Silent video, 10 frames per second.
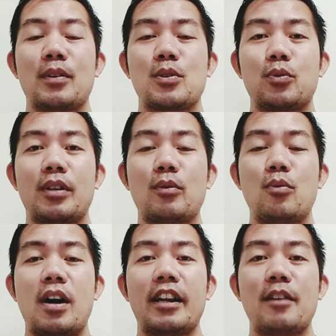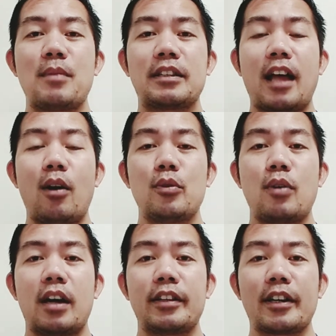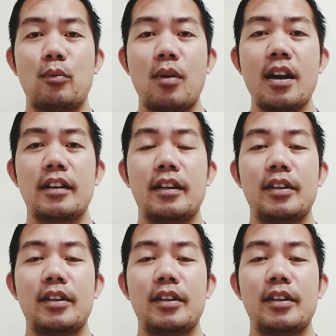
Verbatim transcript: So, nakuha na ng mga tao yung ating reward.